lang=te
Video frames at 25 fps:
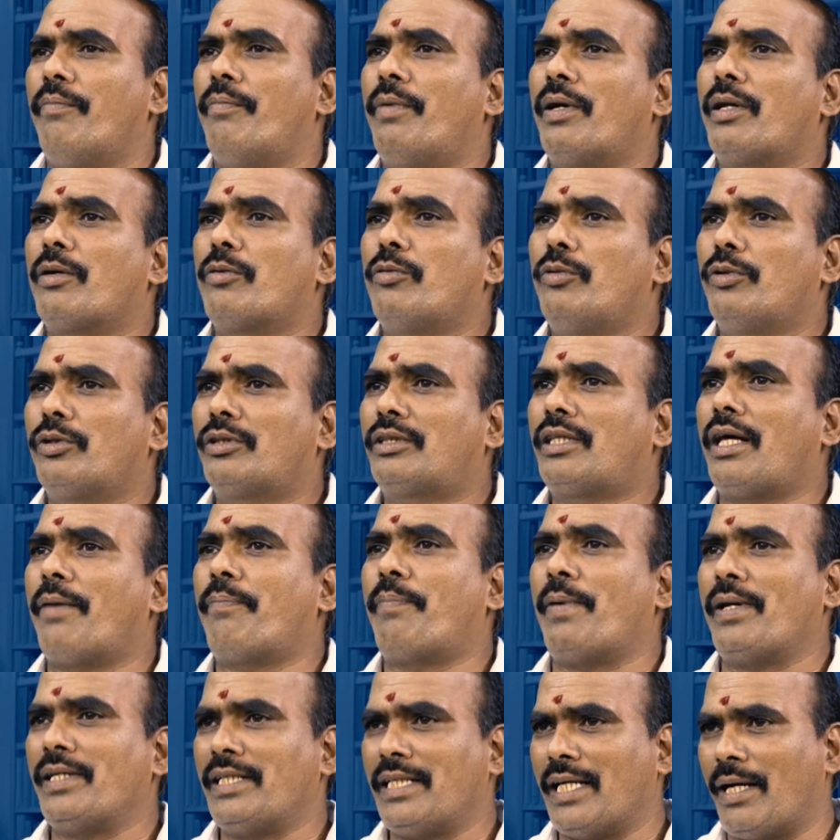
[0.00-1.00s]
మన ఉడతా
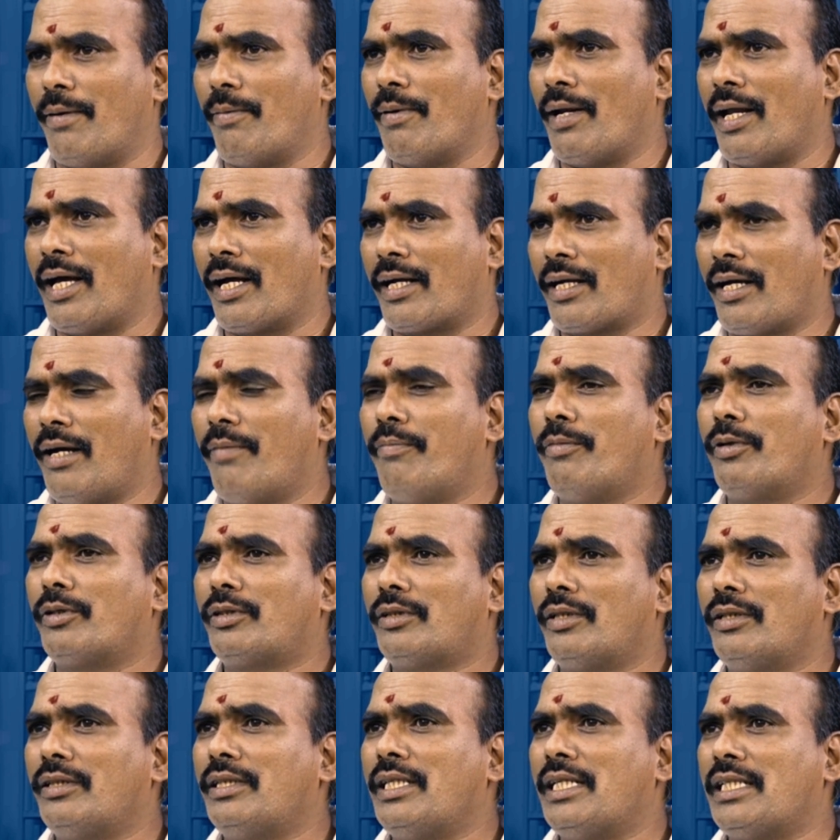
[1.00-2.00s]
పంజాబ్ లాగా
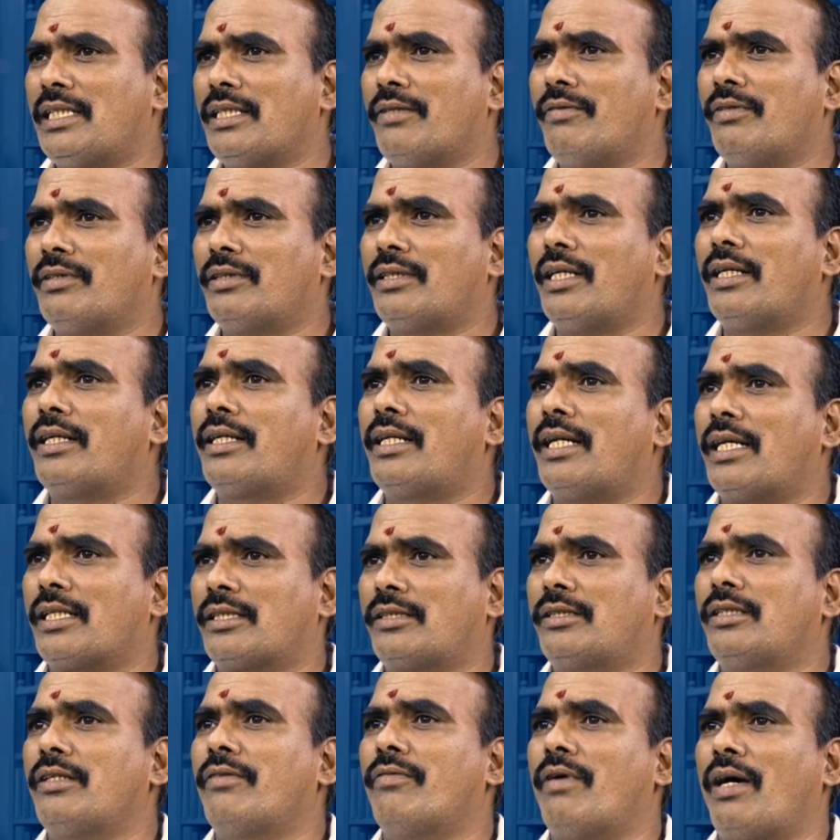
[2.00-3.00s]
మొత్తం దేశం అంతా
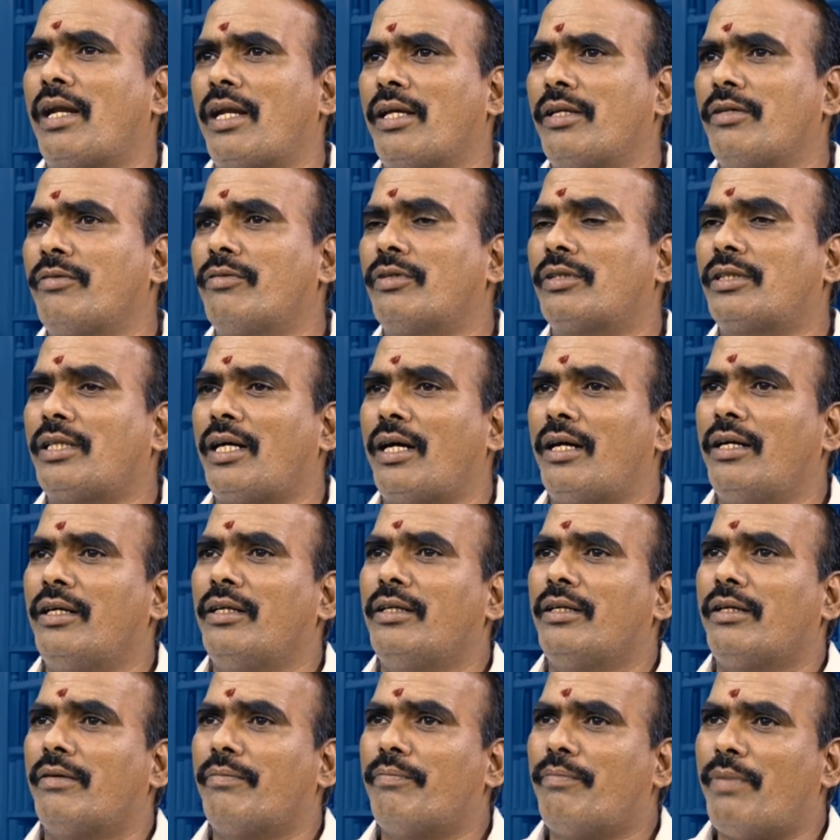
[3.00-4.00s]
డ్రగ్స్ ఇవాళ యువత
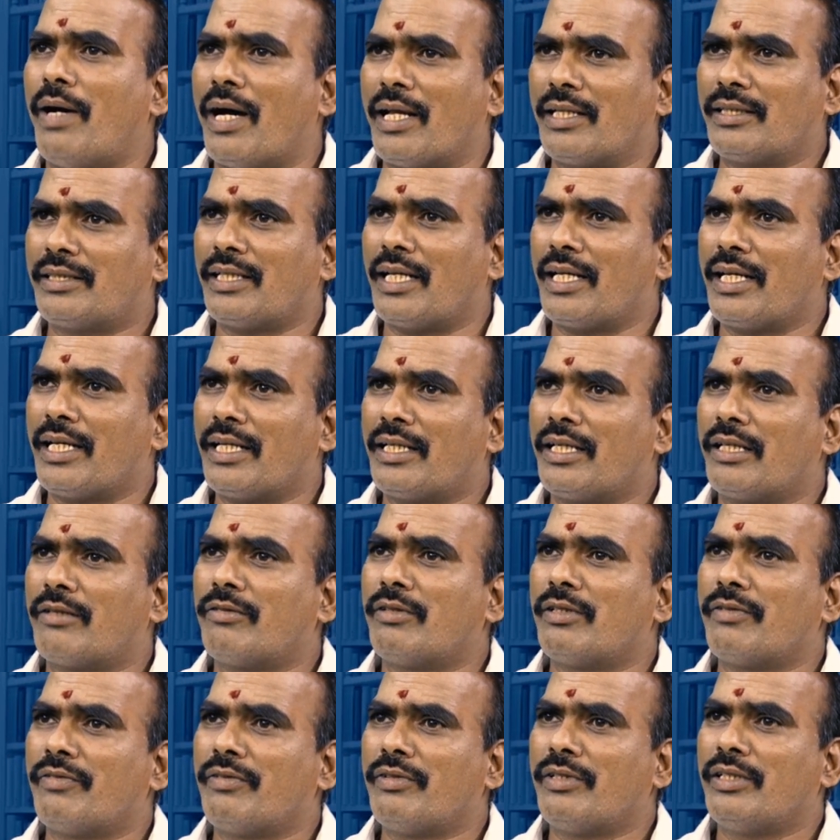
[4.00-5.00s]
బానిసలు
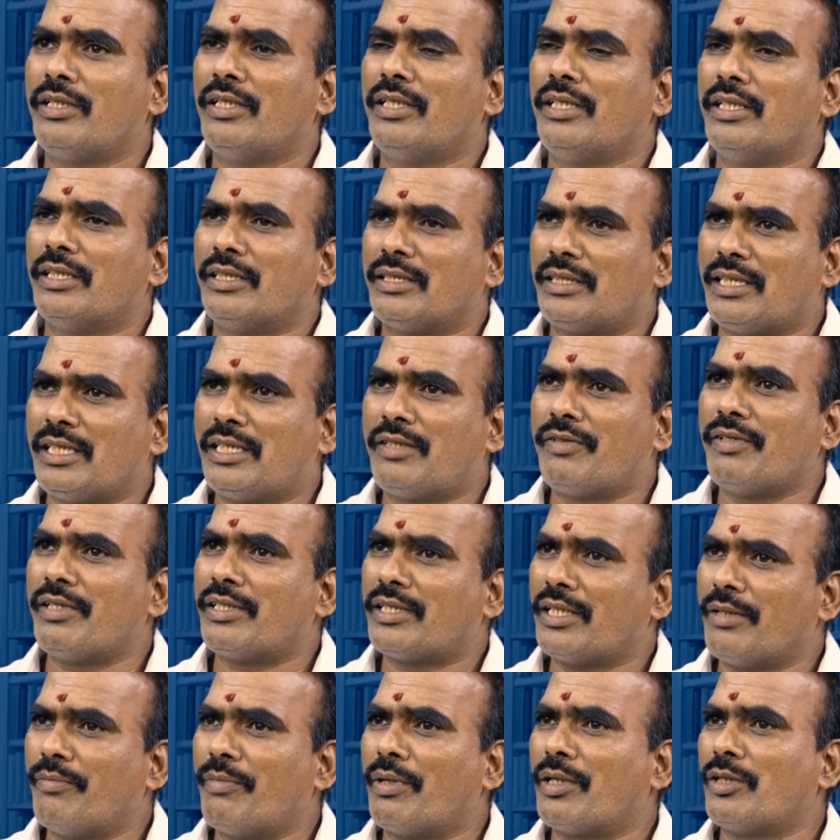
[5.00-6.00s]
అయ్యేటటువంటి
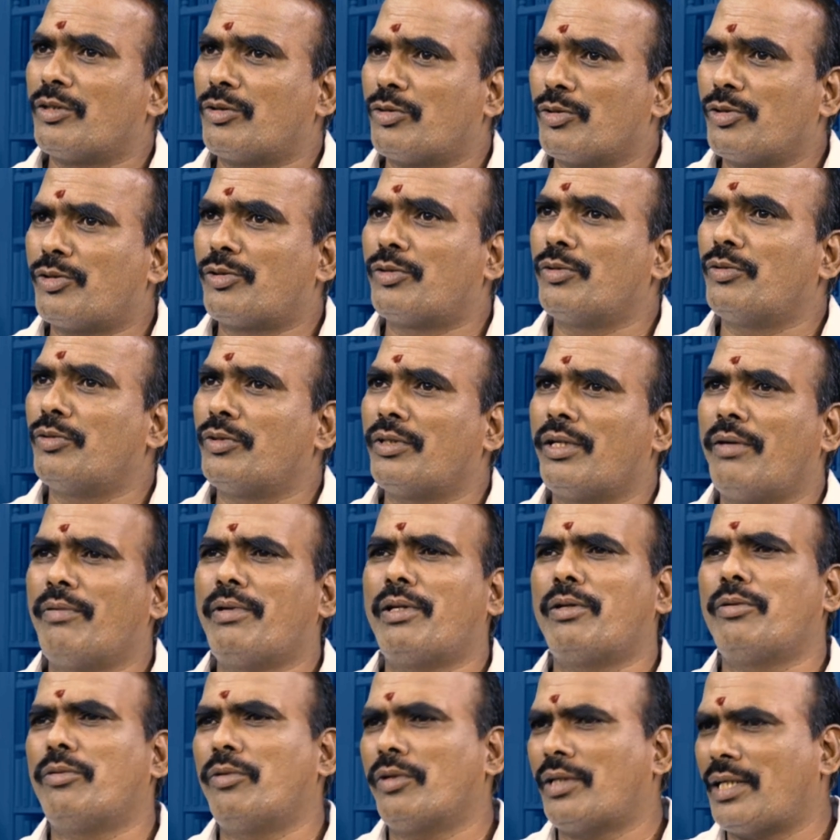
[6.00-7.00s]
సిచ్యువేషన్ మనం చూస్తూ ఉన్నాం
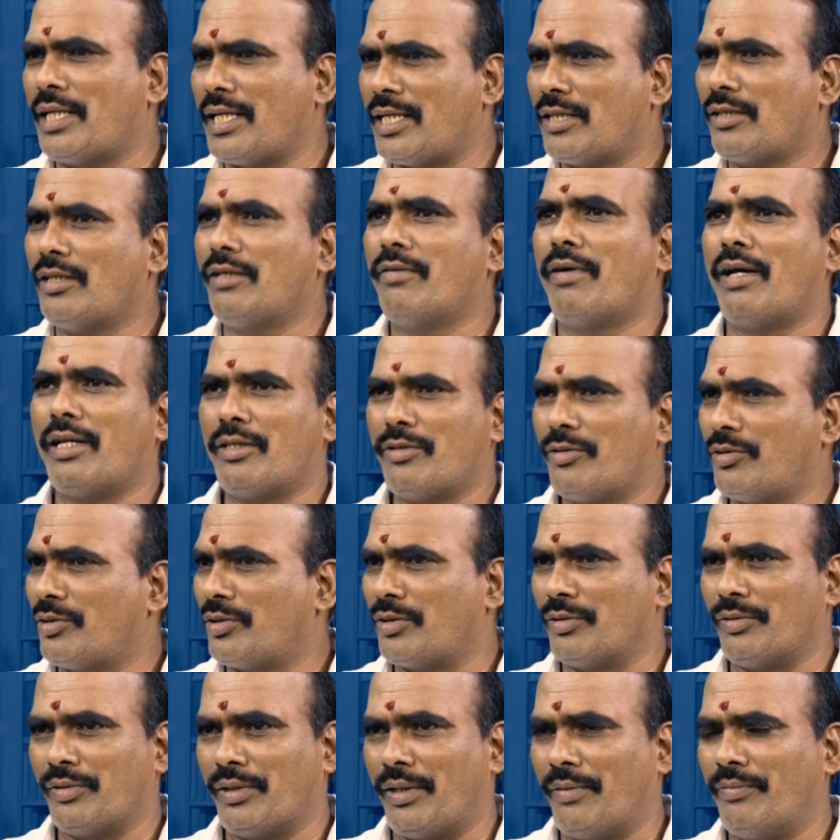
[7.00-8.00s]
ఎన్నో కేసులు వాళ్ళు
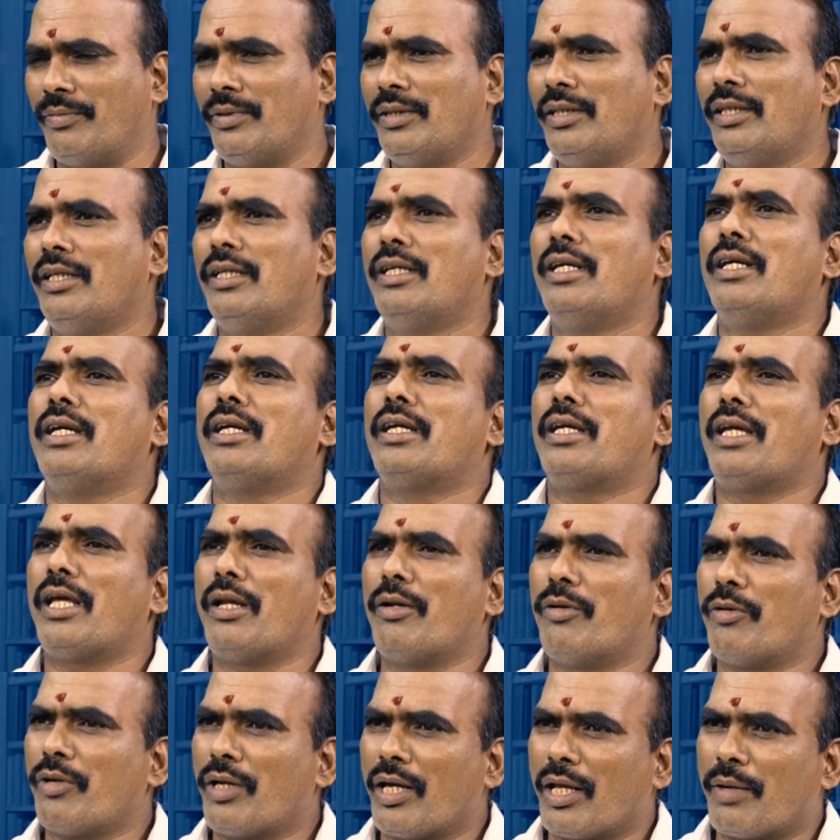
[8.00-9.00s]
చూస్తూ ఉన్నాం
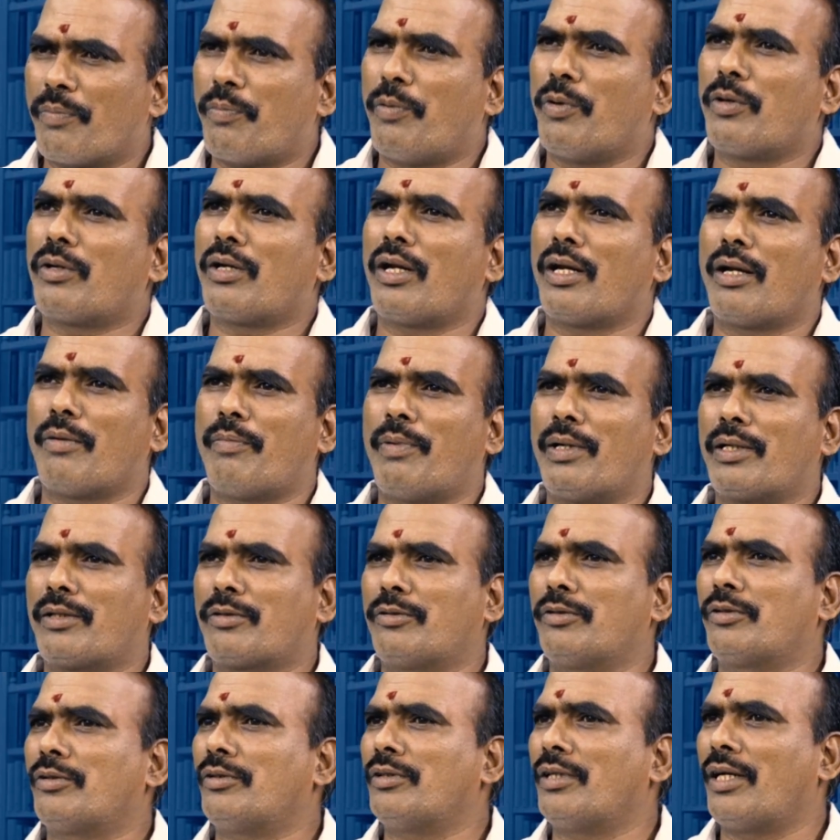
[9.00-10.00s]
ఎన్నో ఎయిర్పోర్ట్లలో
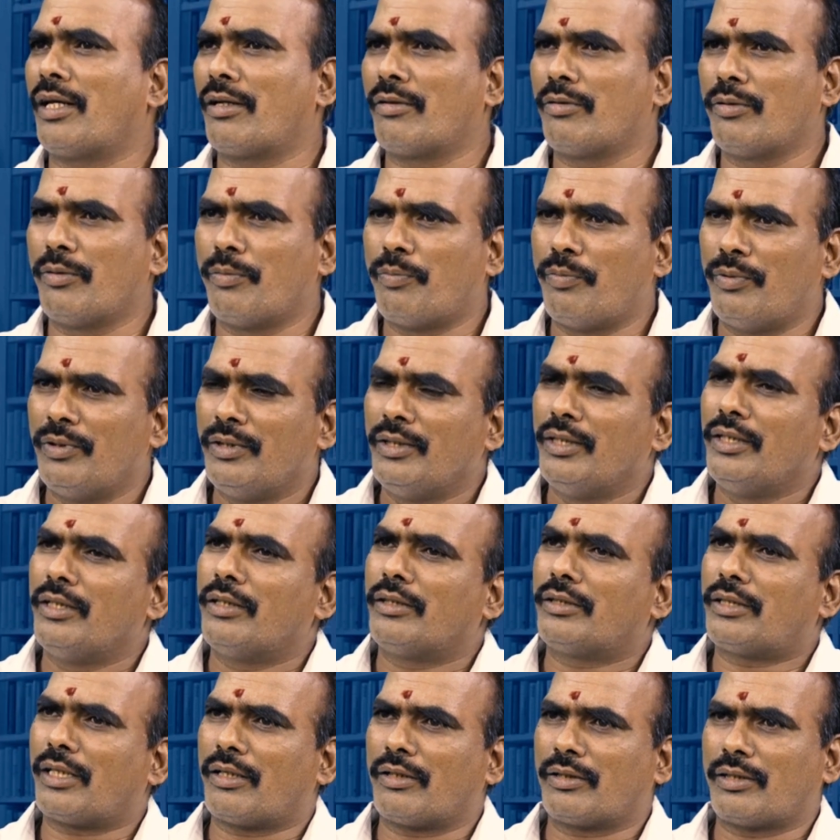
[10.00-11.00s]
పట్టుకుంటున్నారు
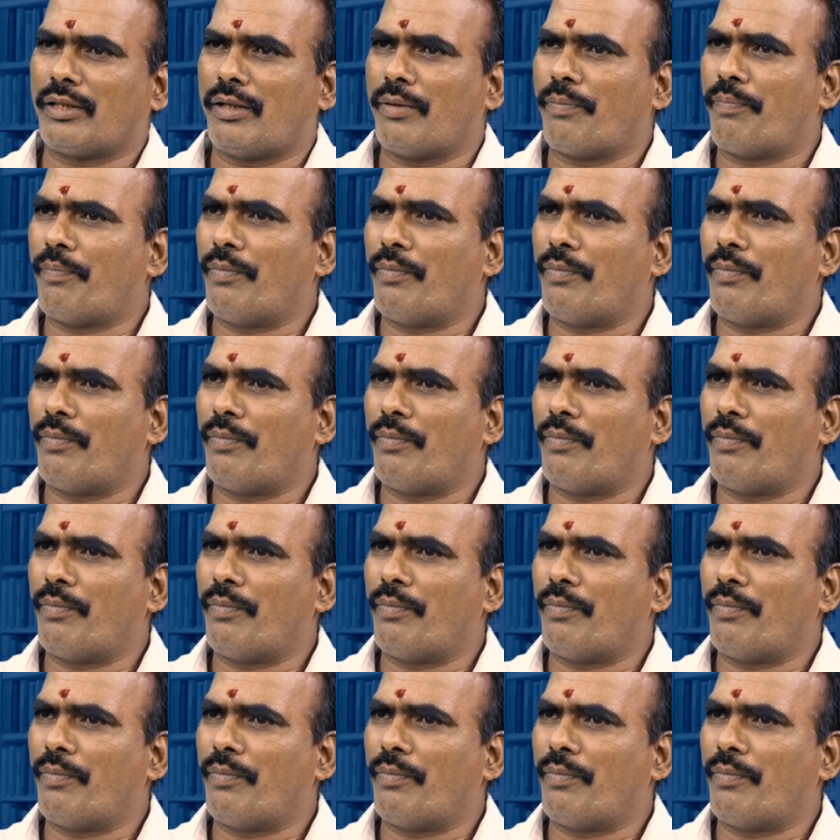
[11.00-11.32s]
తర్వాత